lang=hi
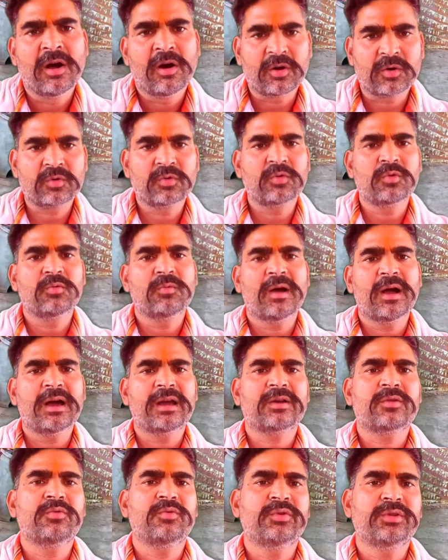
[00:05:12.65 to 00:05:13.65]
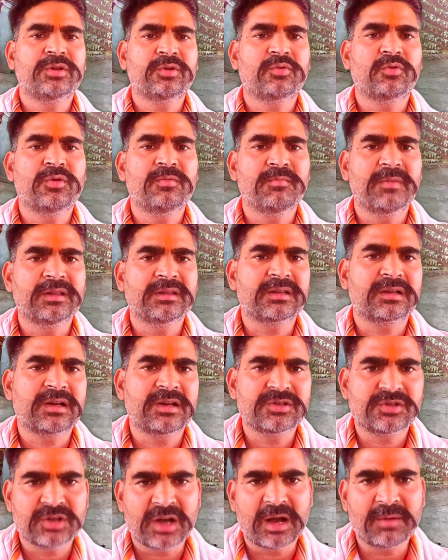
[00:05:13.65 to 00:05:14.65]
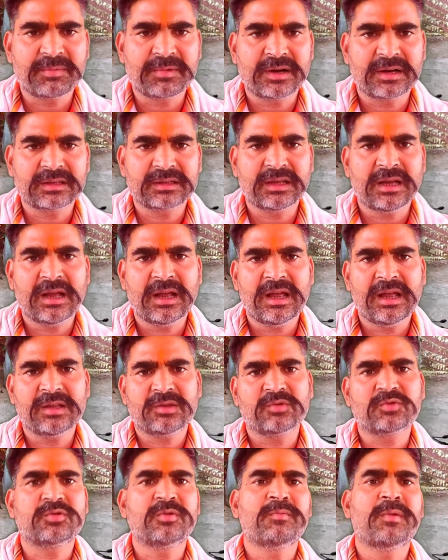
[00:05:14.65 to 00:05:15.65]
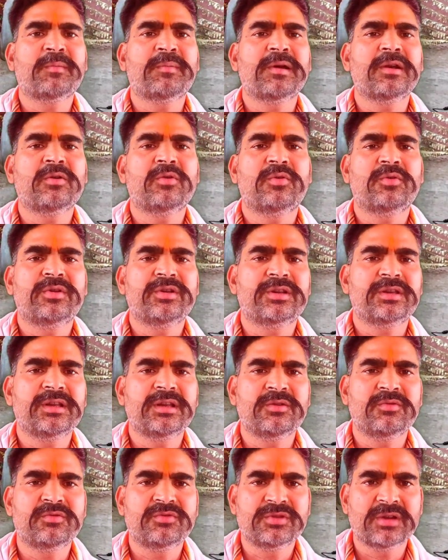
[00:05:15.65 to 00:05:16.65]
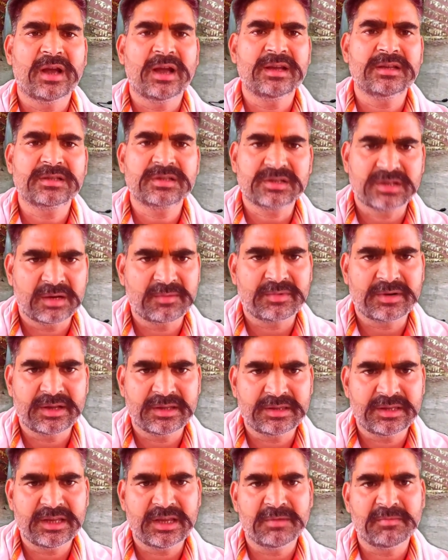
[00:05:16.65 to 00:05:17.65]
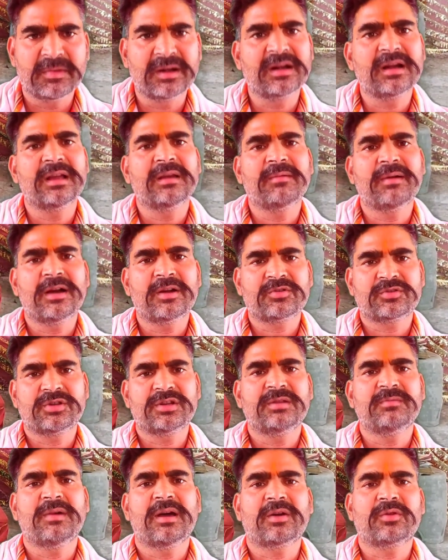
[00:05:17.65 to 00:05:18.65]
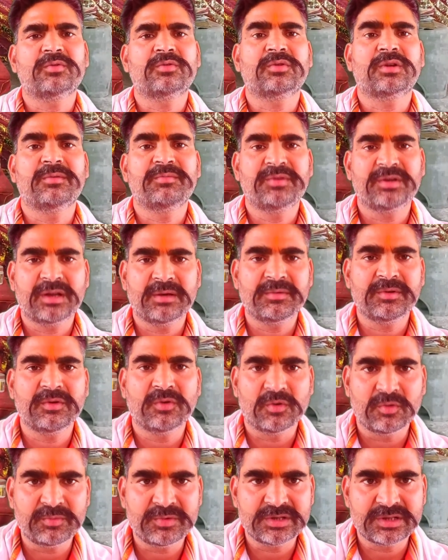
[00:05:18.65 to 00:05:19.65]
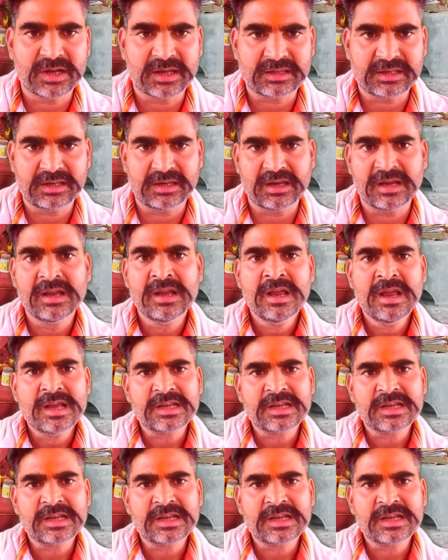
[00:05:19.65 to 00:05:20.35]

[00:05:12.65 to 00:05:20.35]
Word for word: और गुरुवार को यदि कोई मंत्र का जाप करता है तो उसमें विफल होने की गुंजाइश कम रहती है मंगलवार और शनिवार को तो कभी कभी हो भी जाती है